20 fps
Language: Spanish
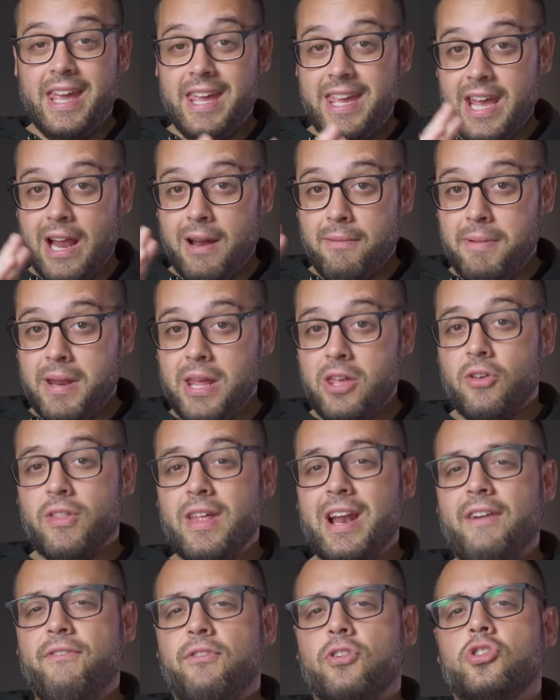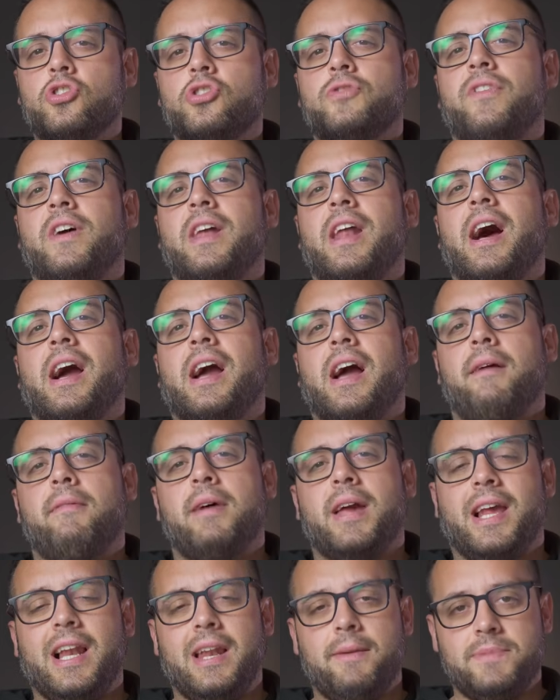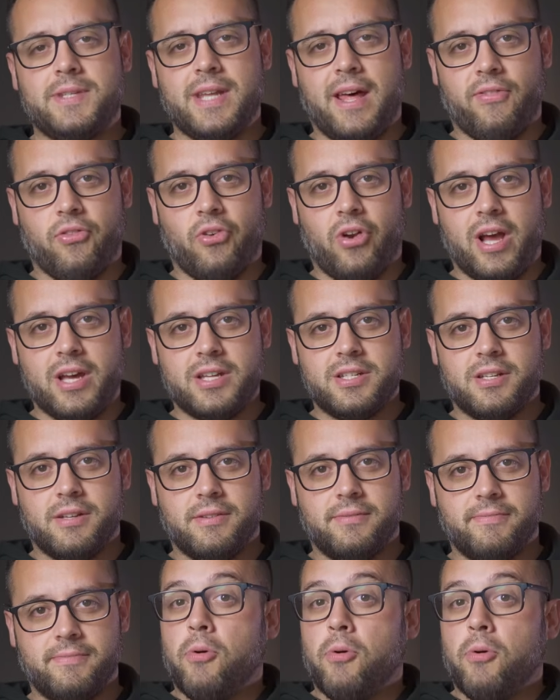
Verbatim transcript: y el brillo de la fotosfera acaba eclipsándolas.